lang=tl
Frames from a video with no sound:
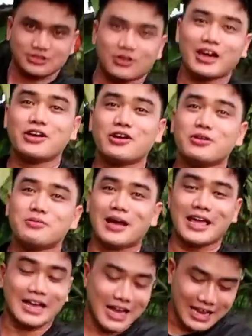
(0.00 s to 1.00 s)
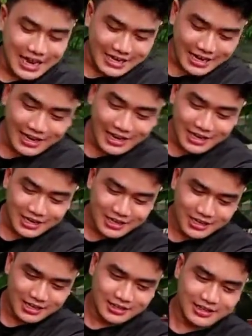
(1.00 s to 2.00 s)
So ngayon mga higala, dadalhin,
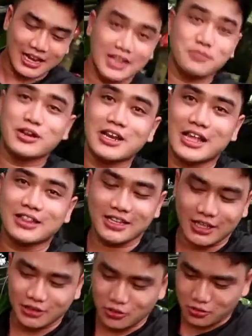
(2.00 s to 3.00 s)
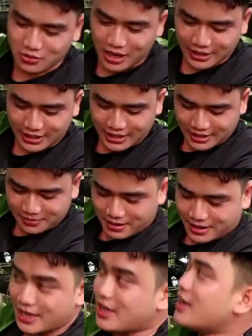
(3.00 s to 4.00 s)
dalhin muna natin itong aking
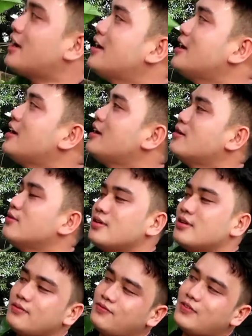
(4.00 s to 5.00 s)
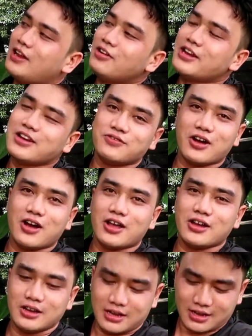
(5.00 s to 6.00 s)
mga fellow
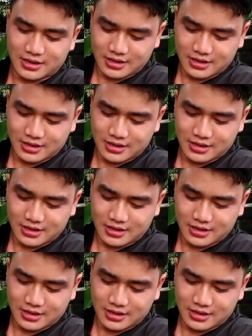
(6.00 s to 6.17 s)
Felodendron